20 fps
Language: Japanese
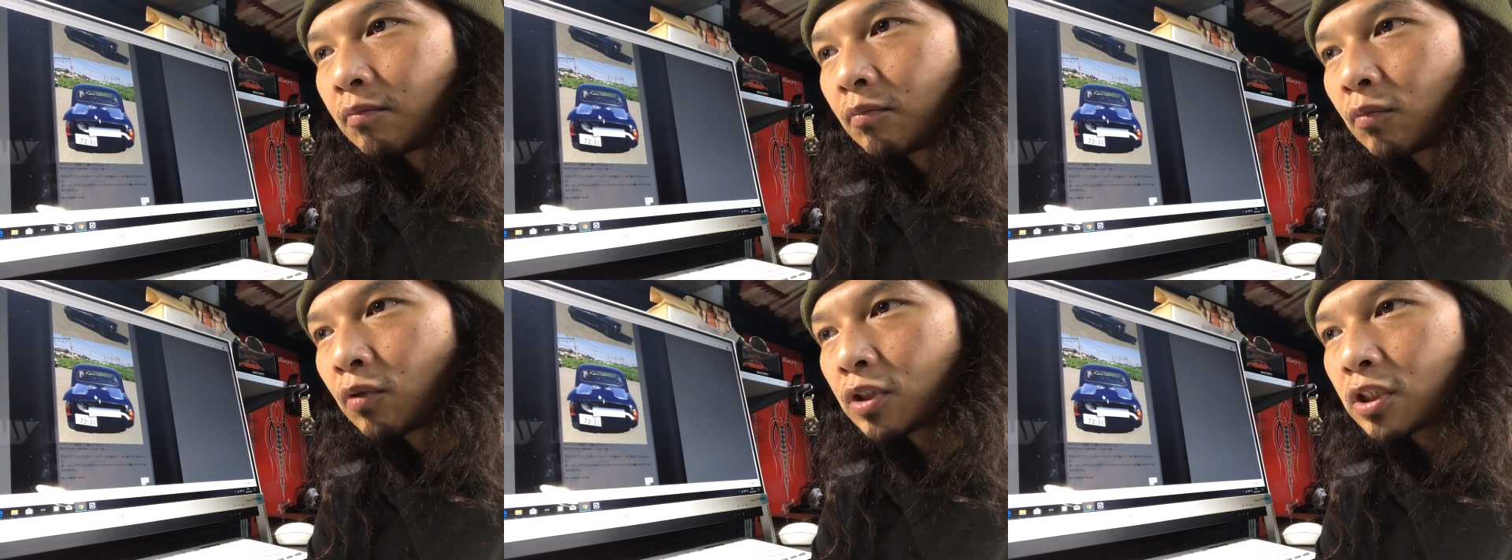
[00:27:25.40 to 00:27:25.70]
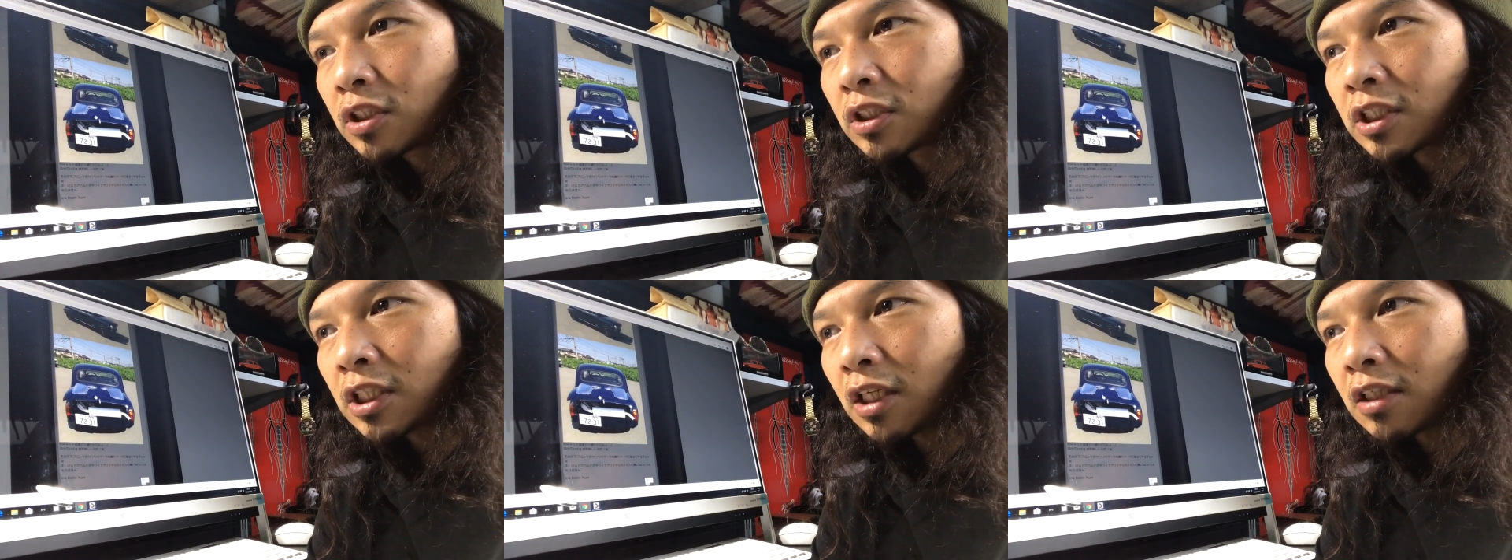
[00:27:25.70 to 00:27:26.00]
も
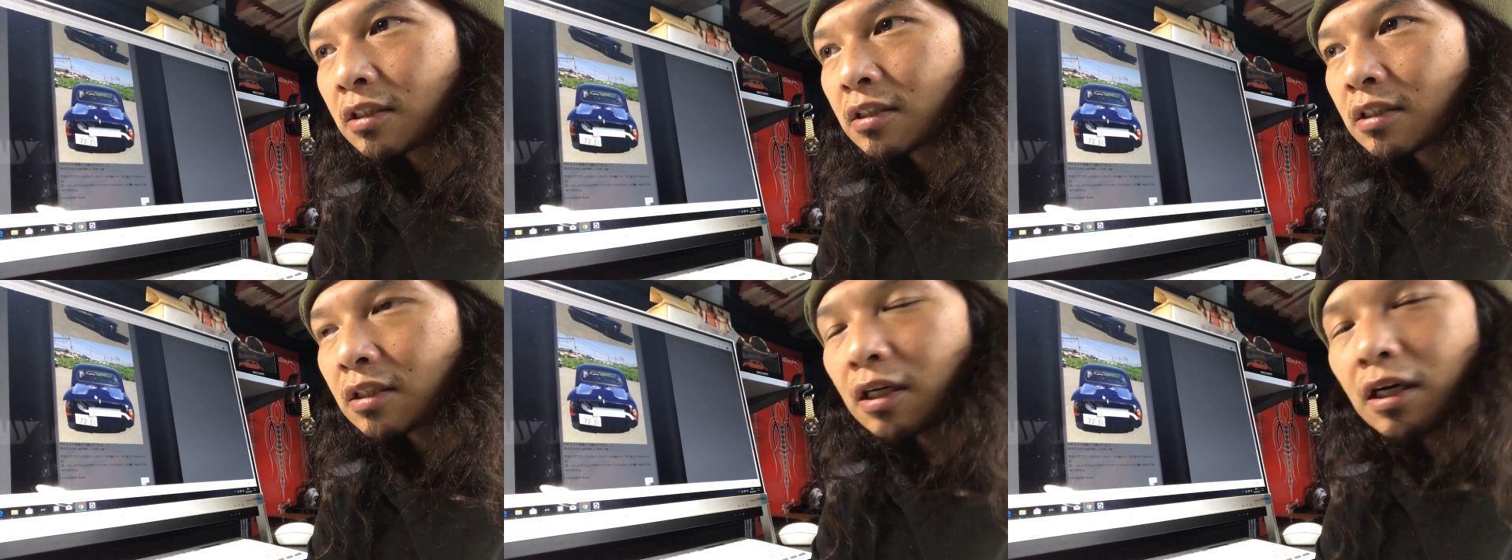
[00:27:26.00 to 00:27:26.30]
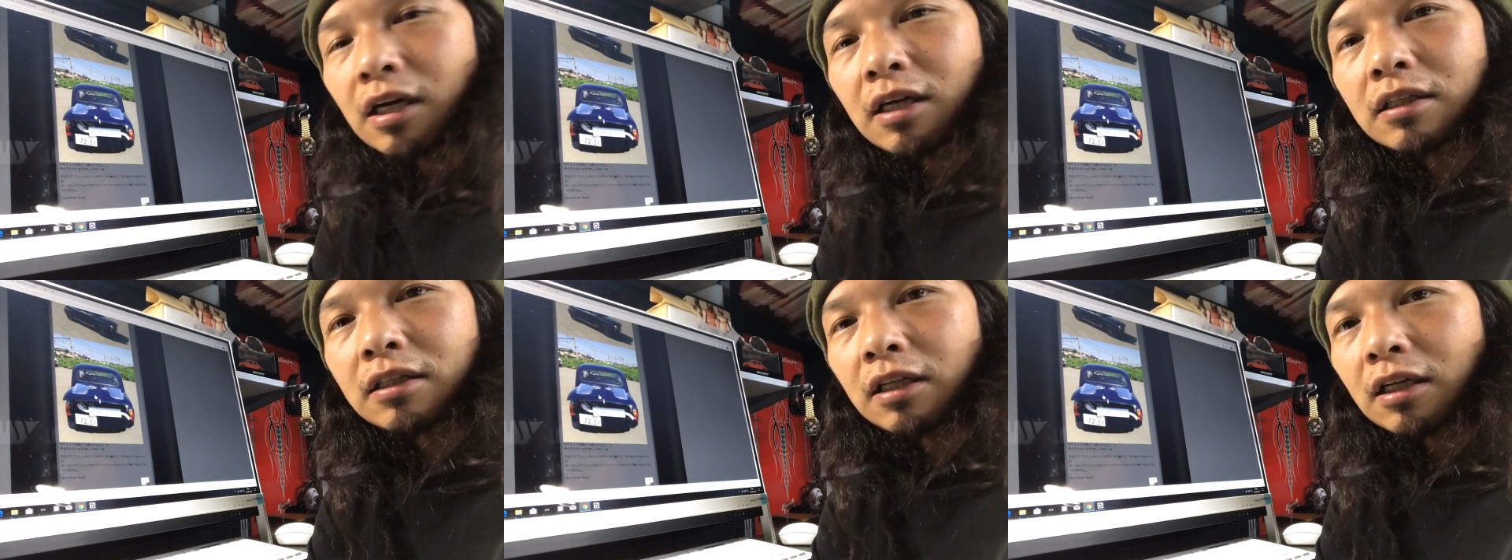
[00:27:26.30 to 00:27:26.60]
しチャンス
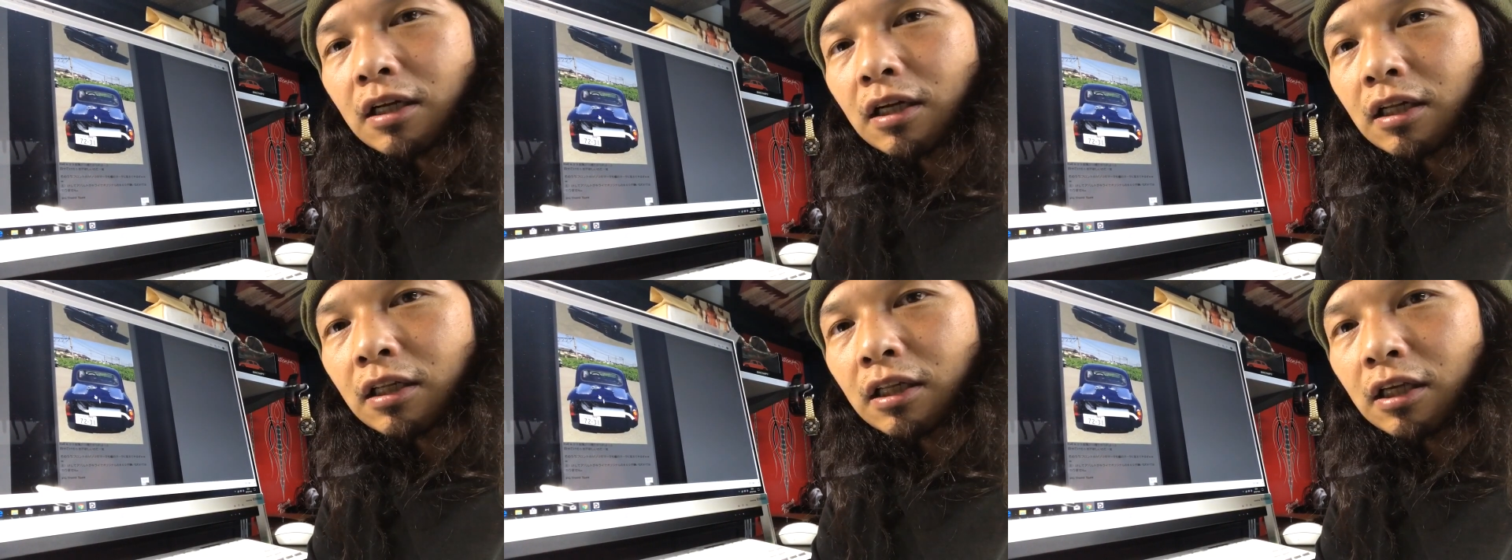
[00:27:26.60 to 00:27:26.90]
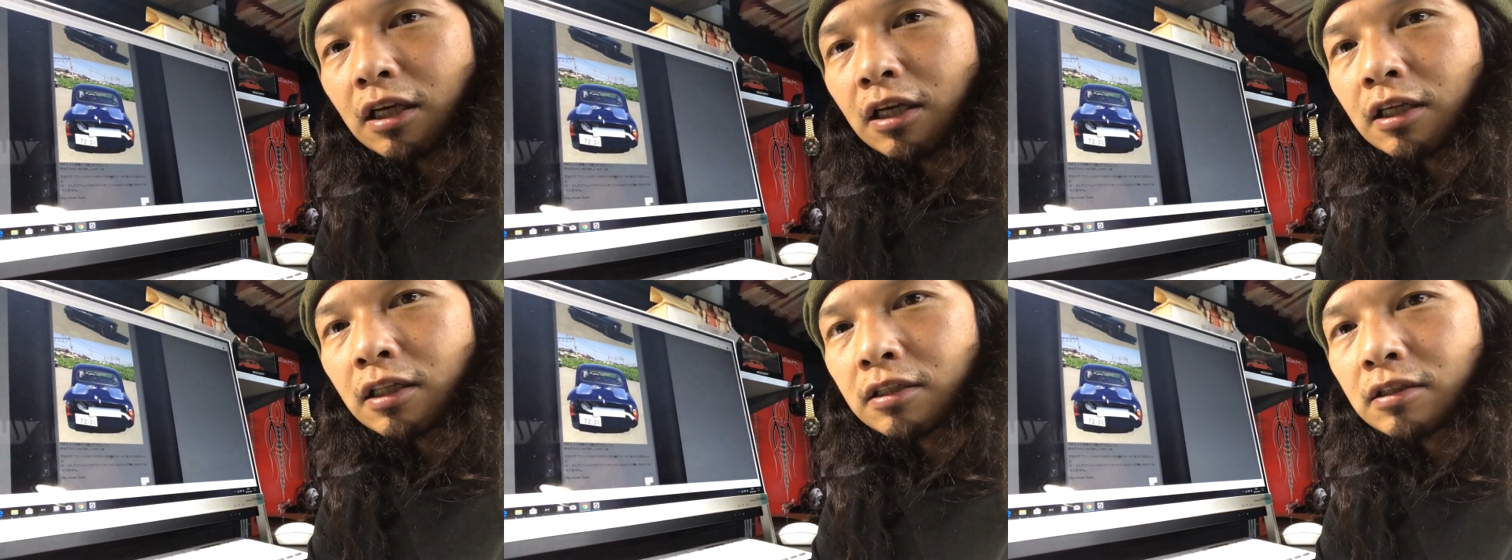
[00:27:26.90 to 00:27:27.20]
があるなら
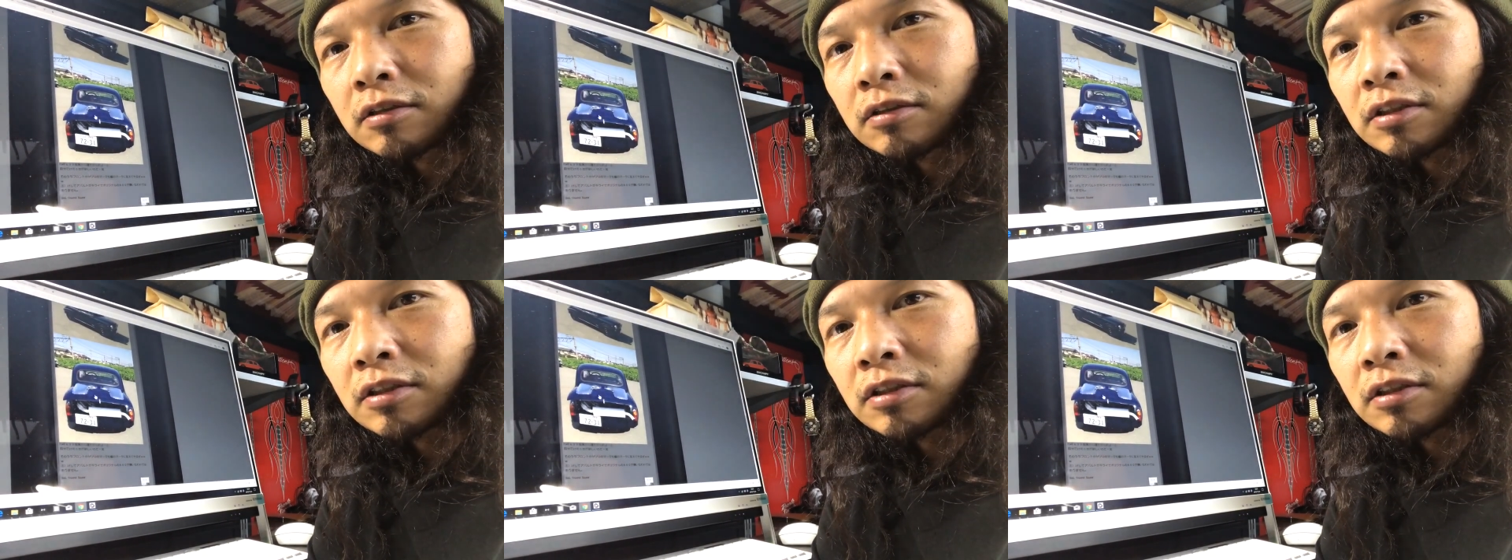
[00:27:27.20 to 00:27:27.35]
ね、